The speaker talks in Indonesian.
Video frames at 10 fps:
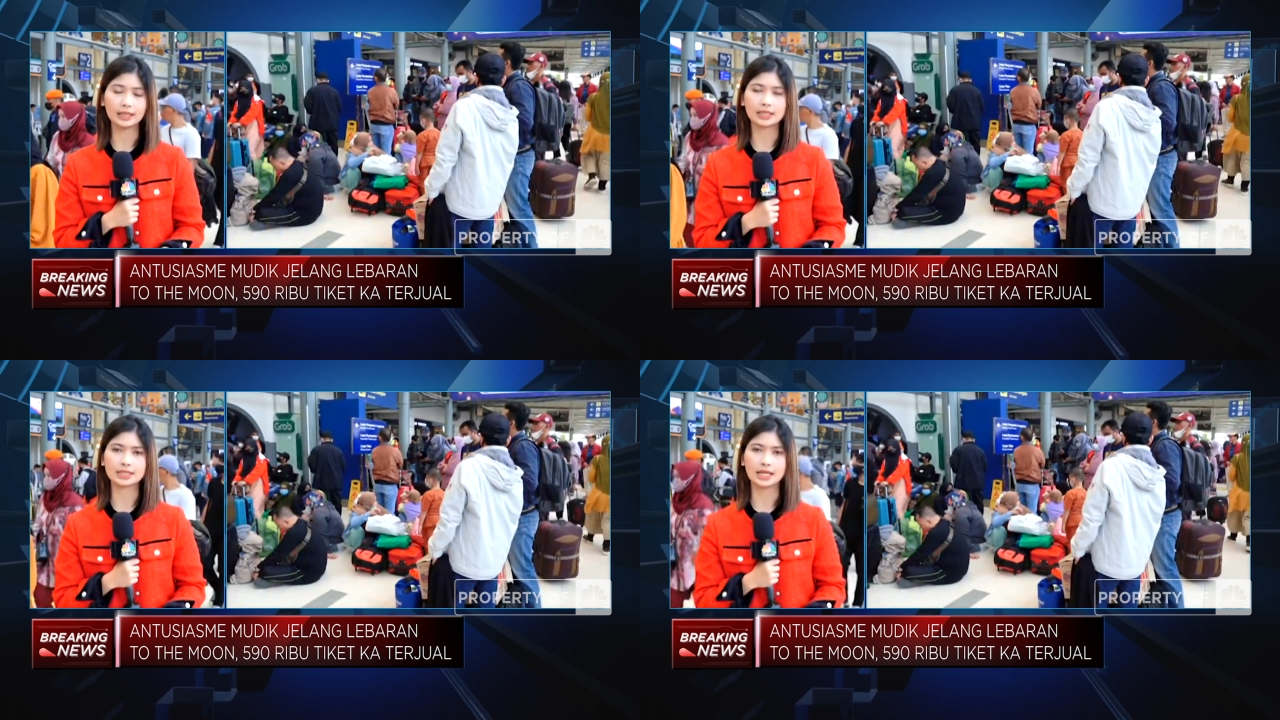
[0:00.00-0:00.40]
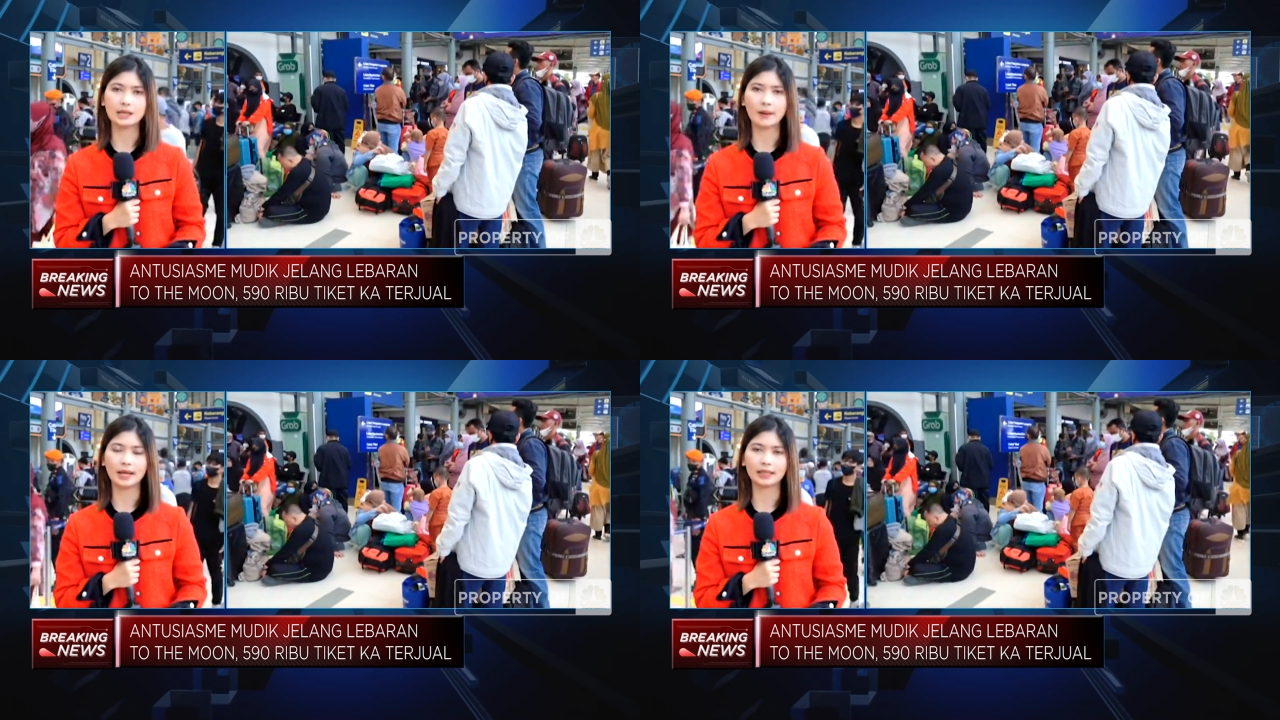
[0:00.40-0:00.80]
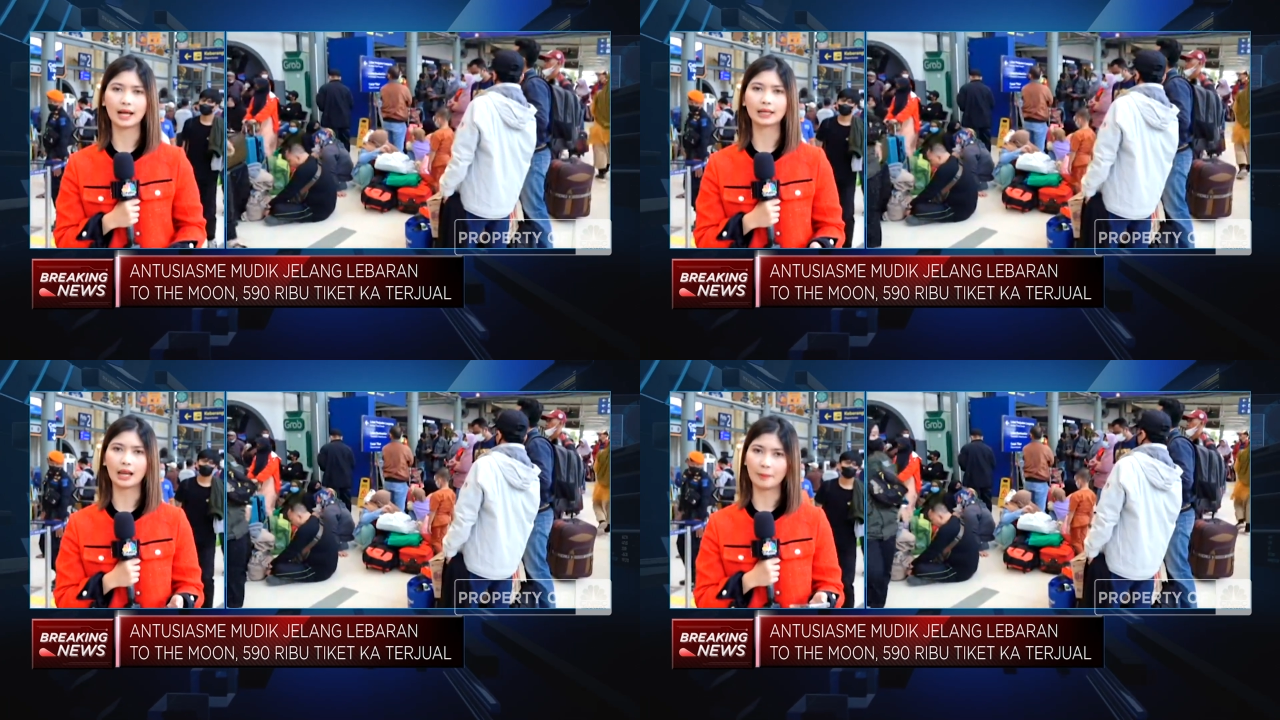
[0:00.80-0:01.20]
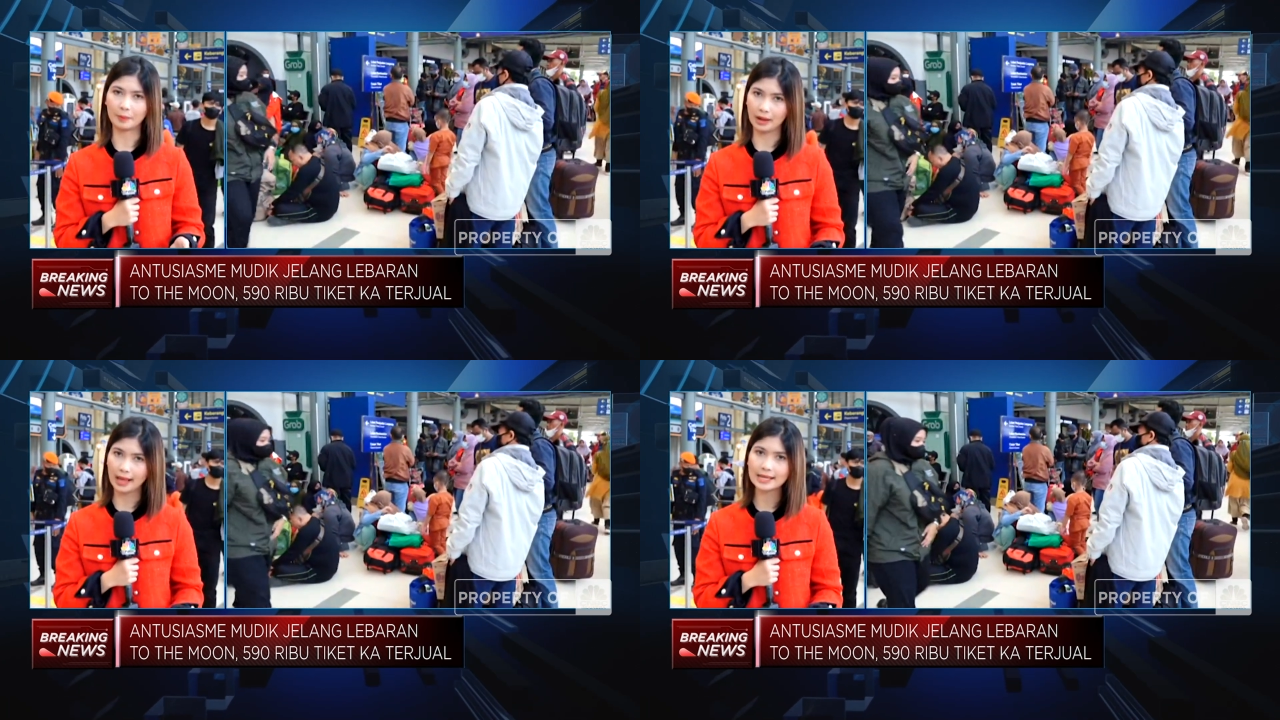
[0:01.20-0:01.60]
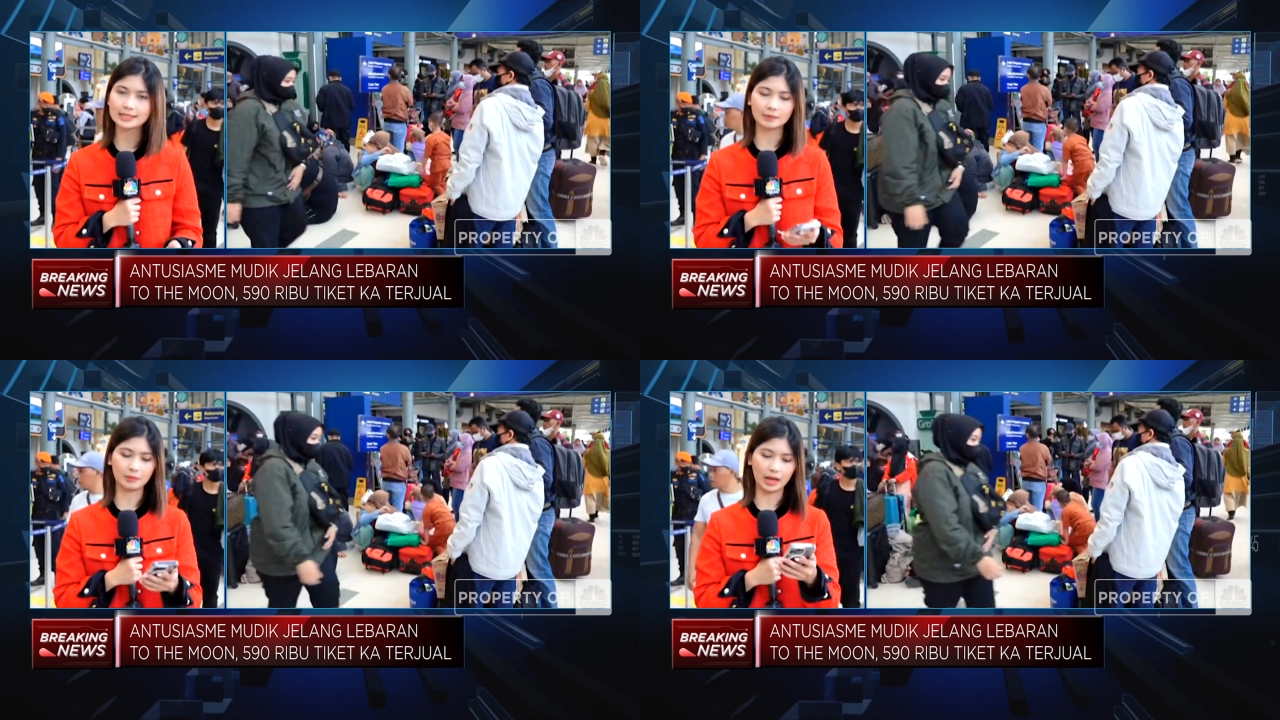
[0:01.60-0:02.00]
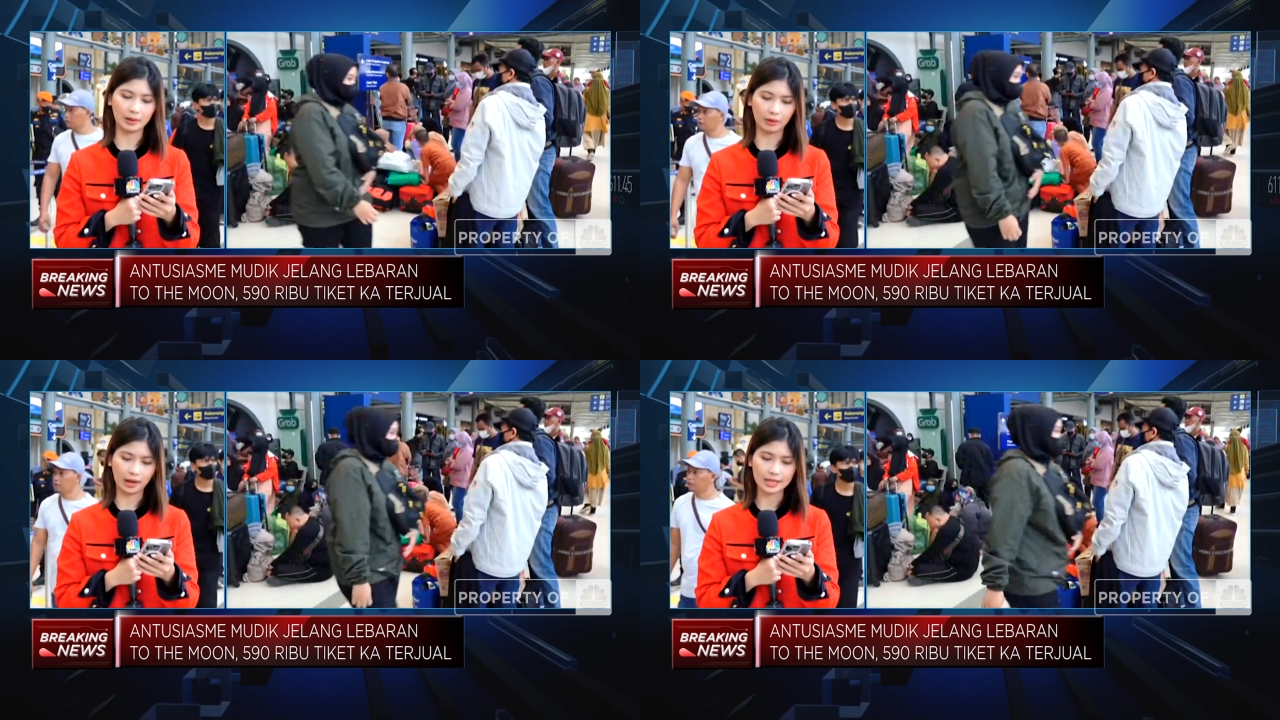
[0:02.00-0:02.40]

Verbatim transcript: ini terjadi pada tanggal 18, 19,